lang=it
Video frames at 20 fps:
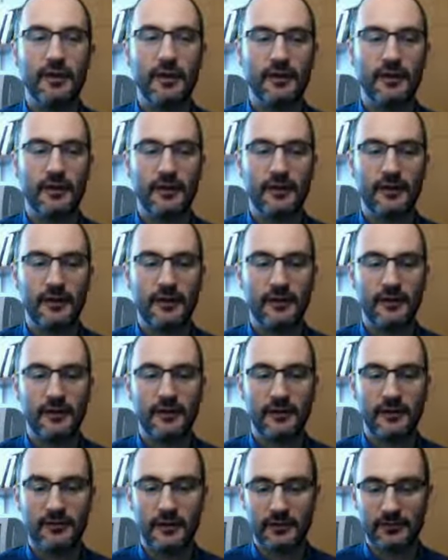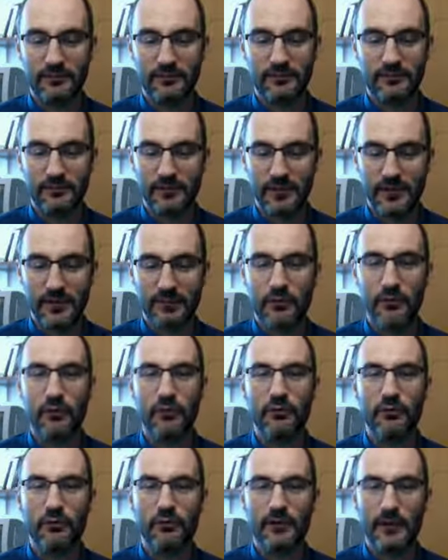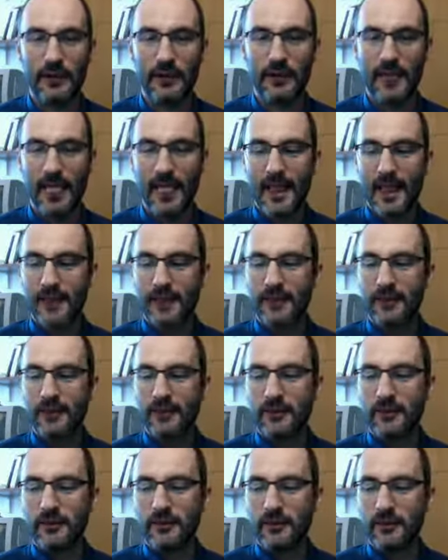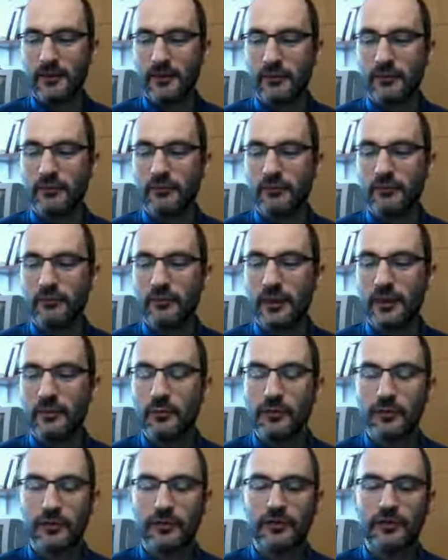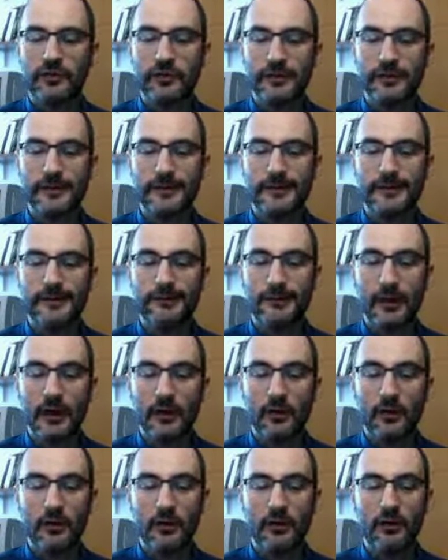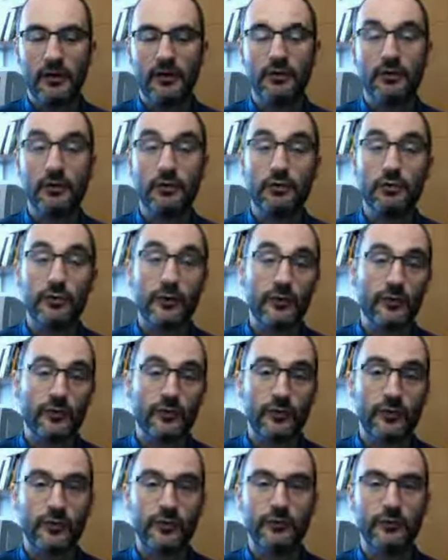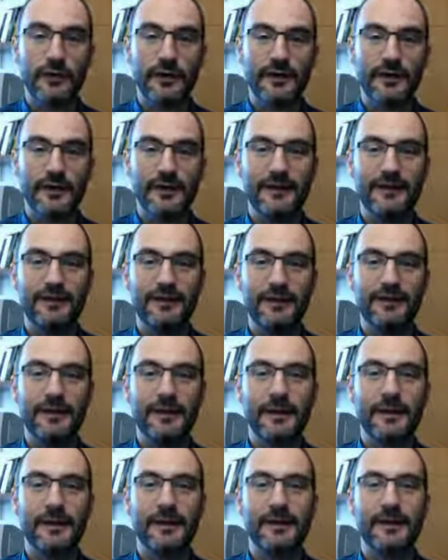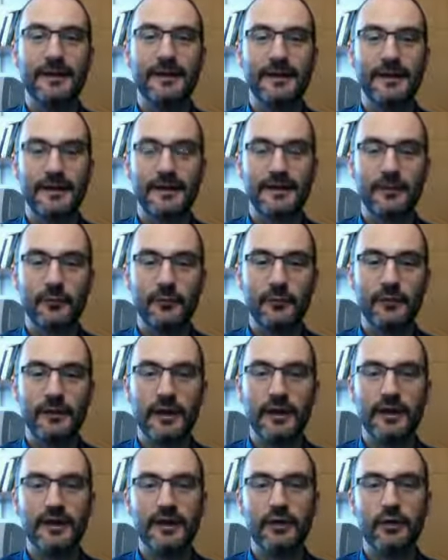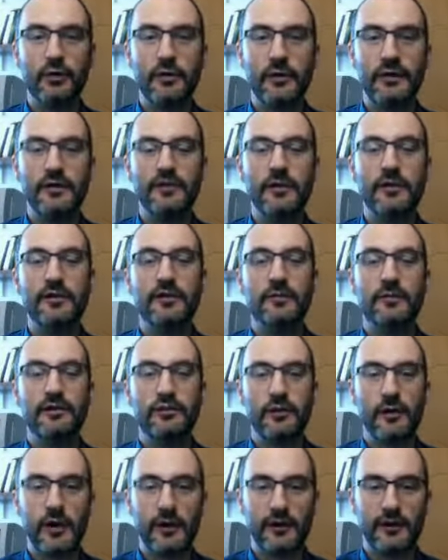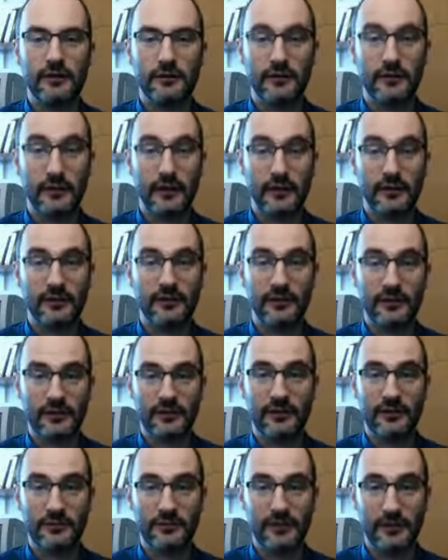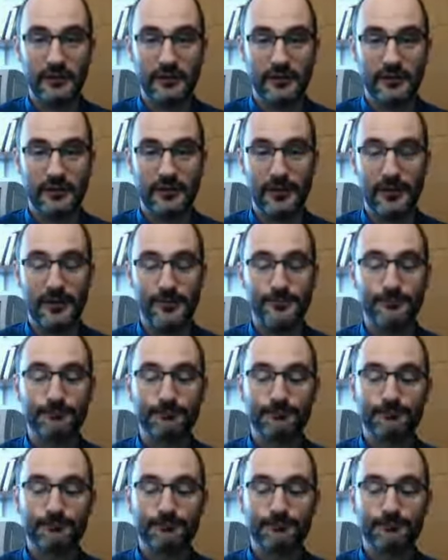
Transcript: a, da, da, poco fa eh, un minimo di giri, però ho la fortuna o sfortuna di vivere in alta montagna, quindi mi devo misurare con i grandi passi alpini. E